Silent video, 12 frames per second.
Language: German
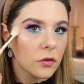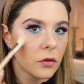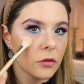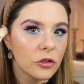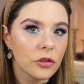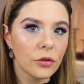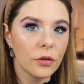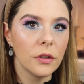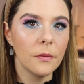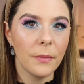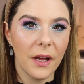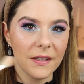schon
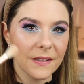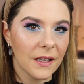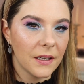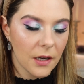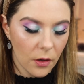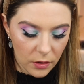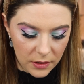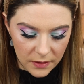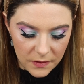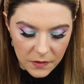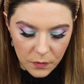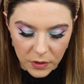schön, passt halt auch
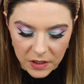dazu.